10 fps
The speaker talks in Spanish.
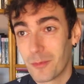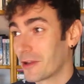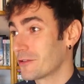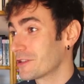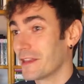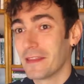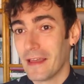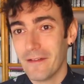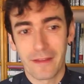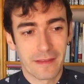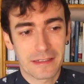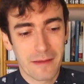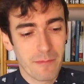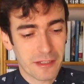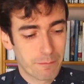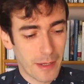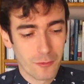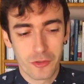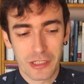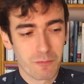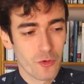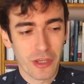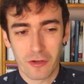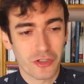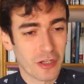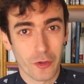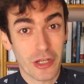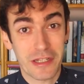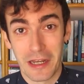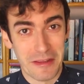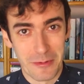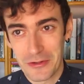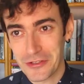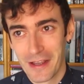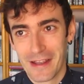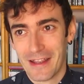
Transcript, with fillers: porque en su estantería de verdad es que hay más peluches, muñecos y cosas que libros.